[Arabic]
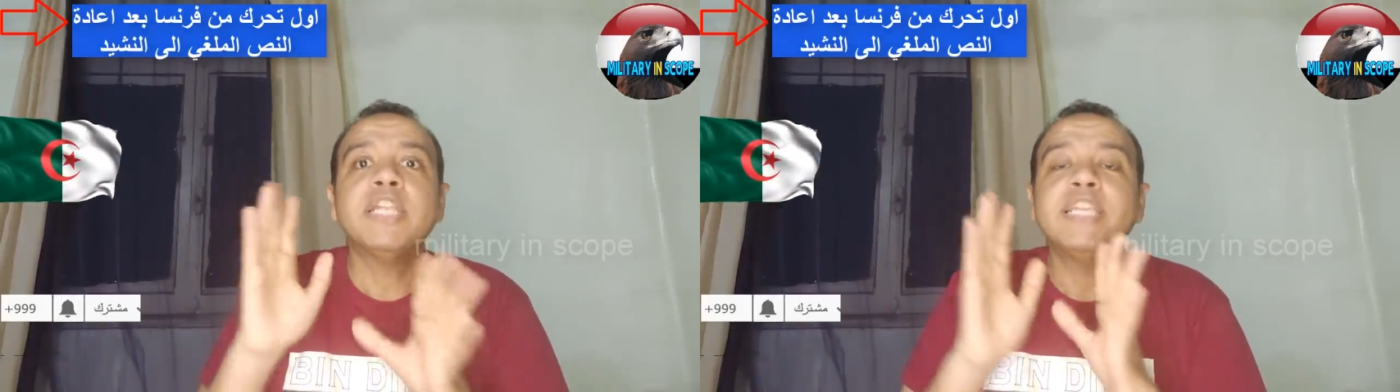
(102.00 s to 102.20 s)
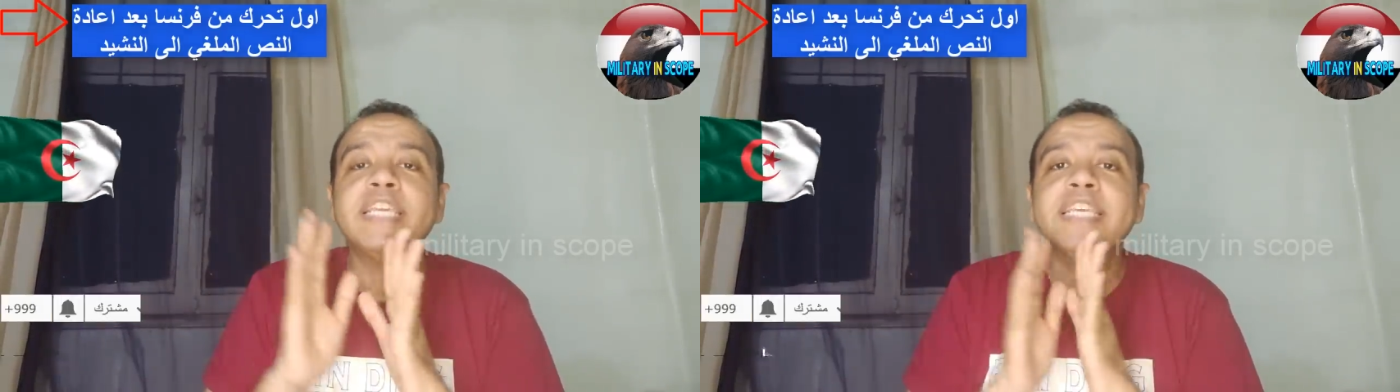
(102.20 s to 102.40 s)

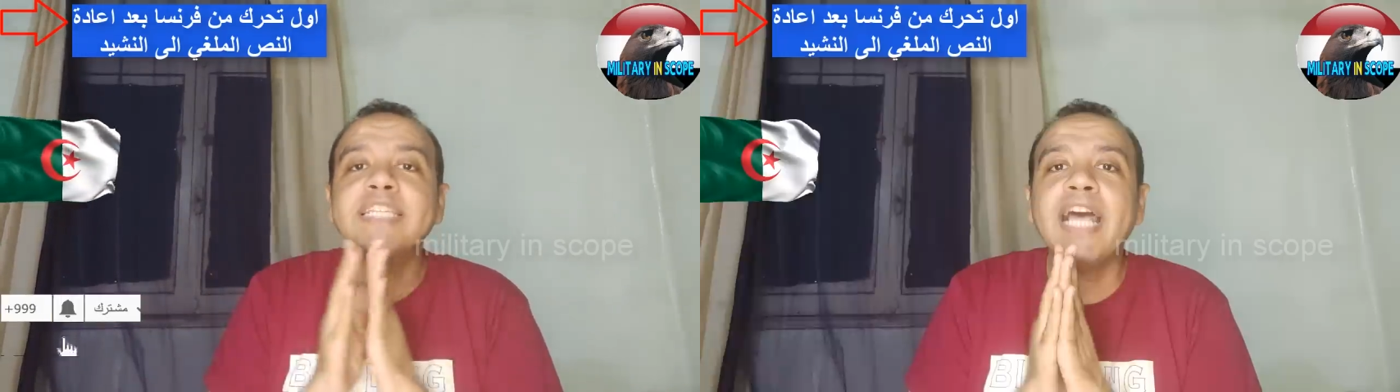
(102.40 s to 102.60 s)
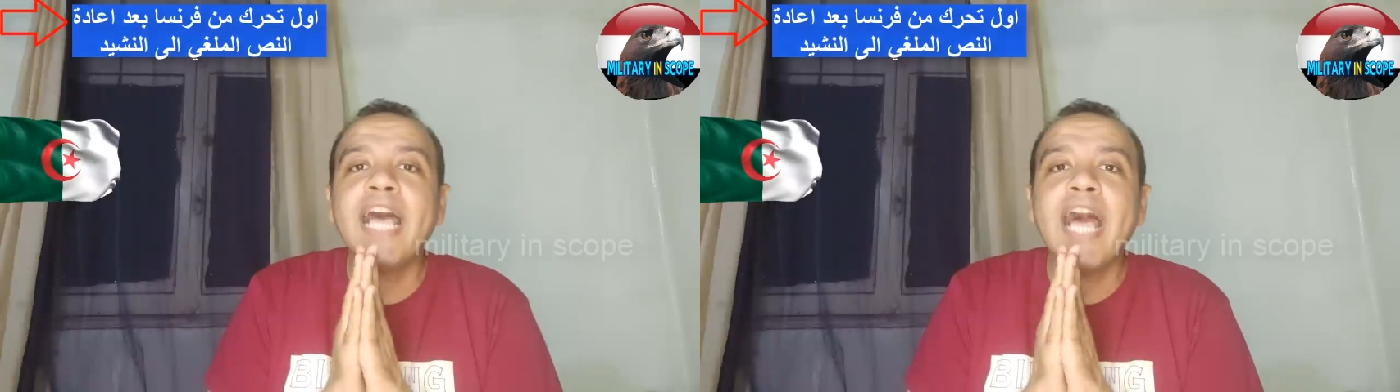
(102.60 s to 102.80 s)

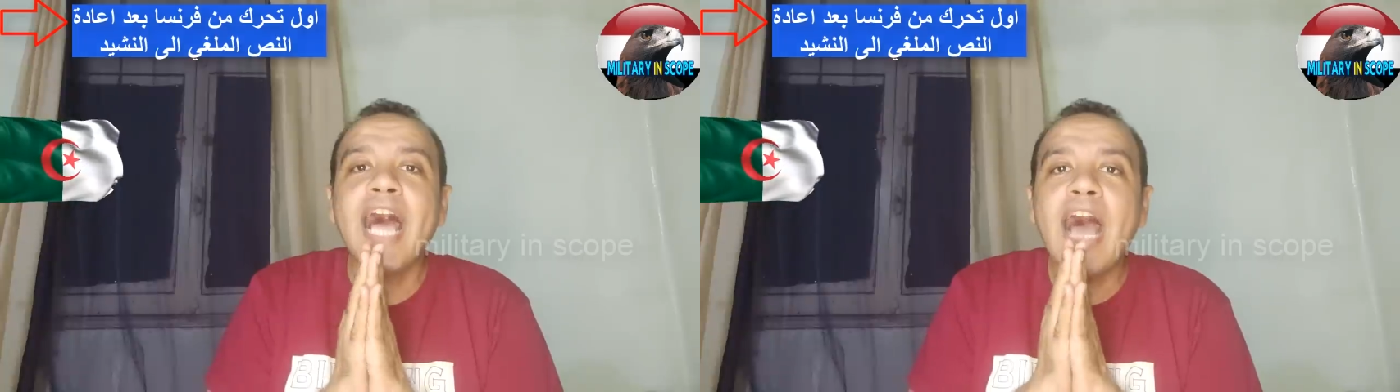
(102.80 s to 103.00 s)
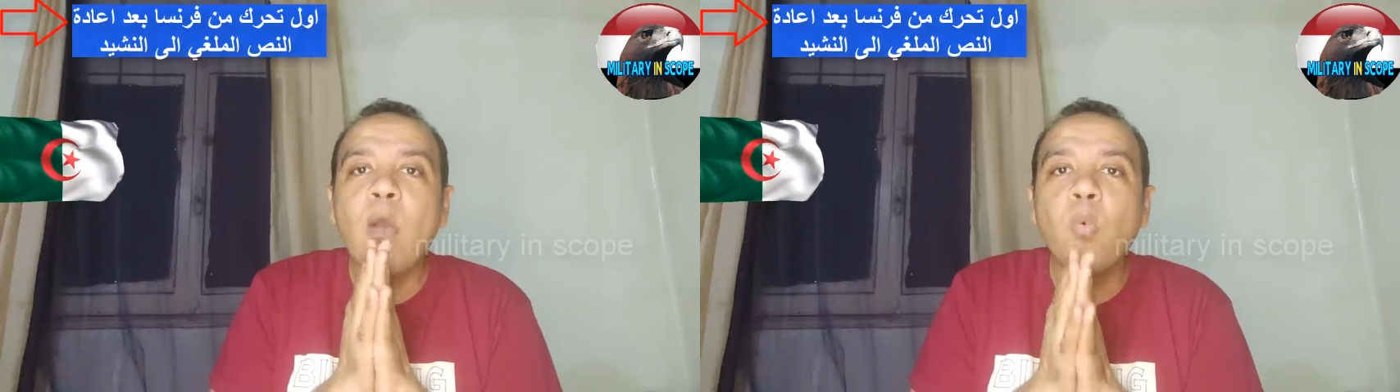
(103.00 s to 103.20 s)
لقينا
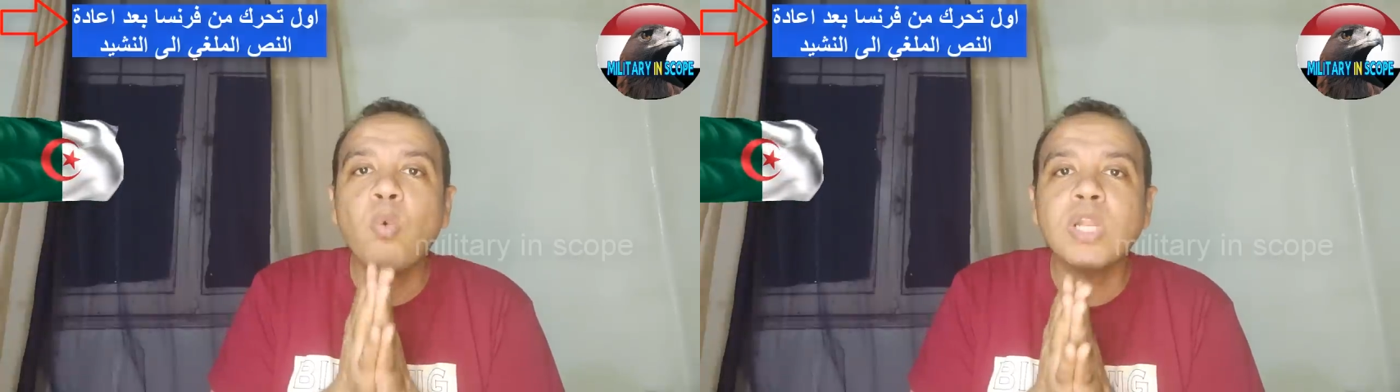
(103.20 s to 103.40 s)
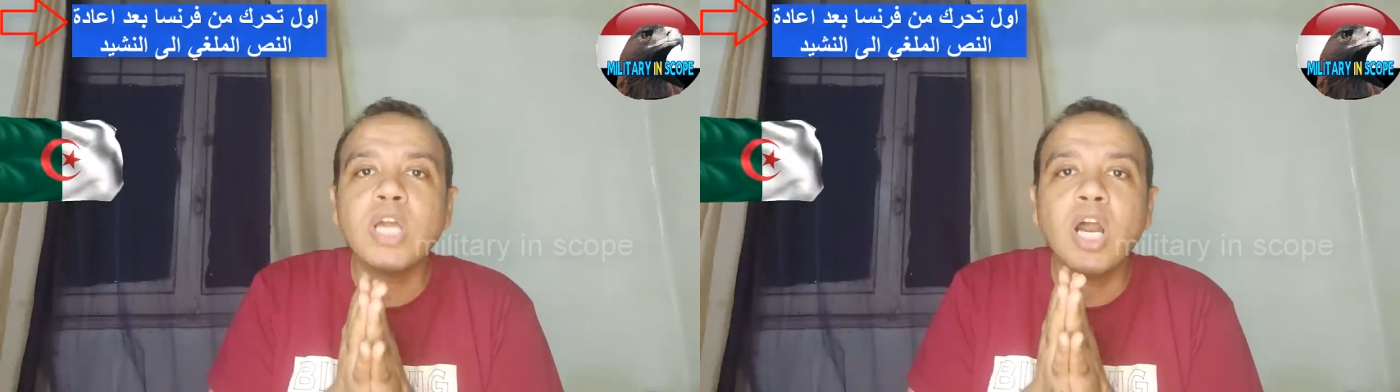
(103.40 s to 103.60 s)

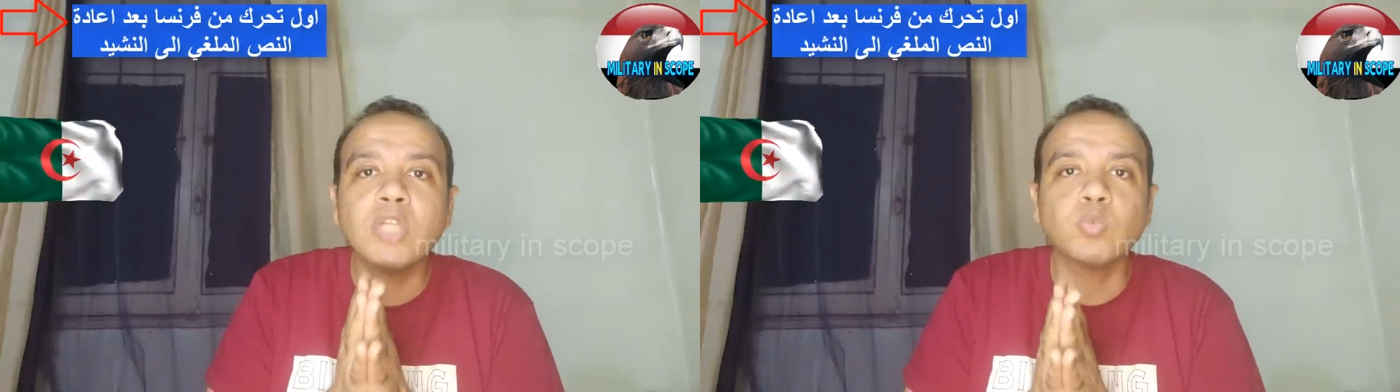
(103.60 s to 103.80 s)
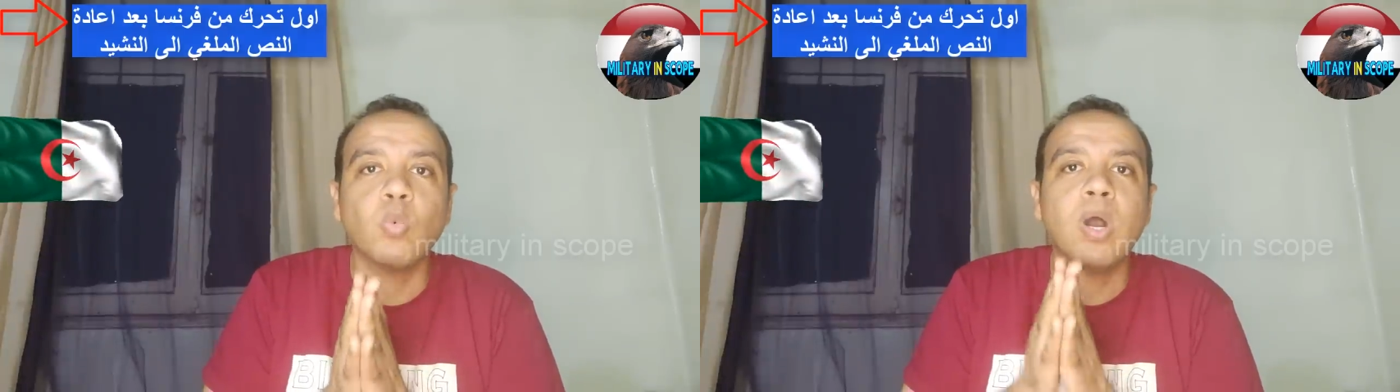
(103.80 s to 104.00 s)
اول
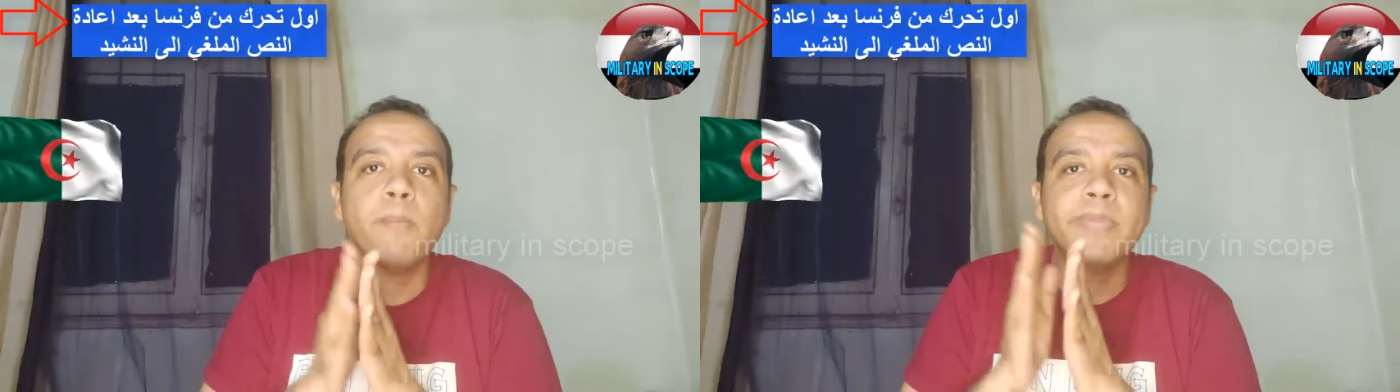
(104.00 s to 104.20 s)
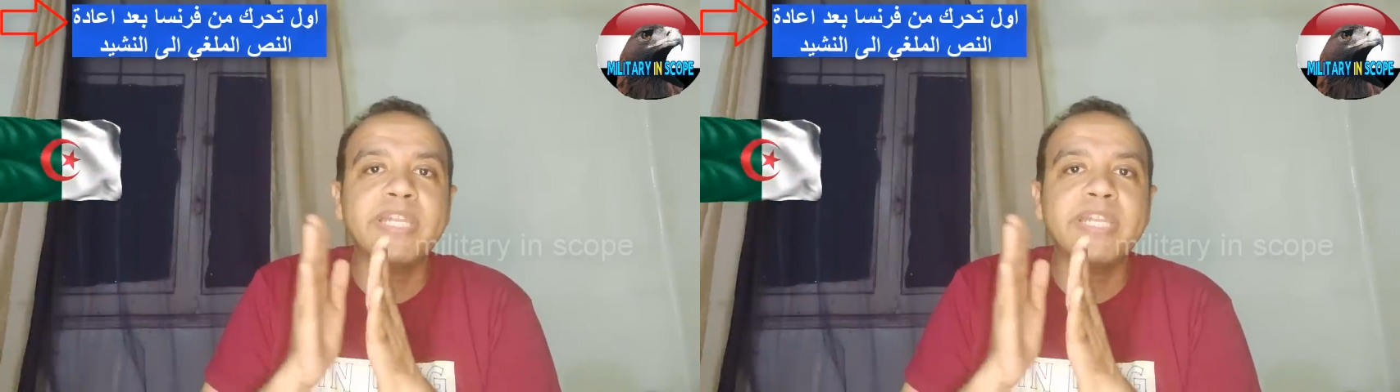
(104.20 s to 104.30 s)
خطوه